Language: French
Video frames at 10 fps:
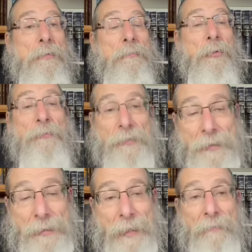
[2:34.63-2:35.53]
pour
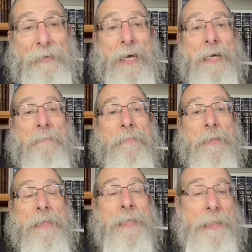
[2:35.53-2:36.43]
visiter Abraham.
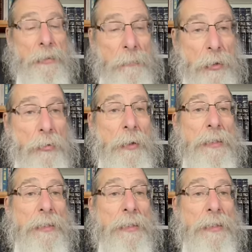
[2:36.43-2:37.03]
et demandent où est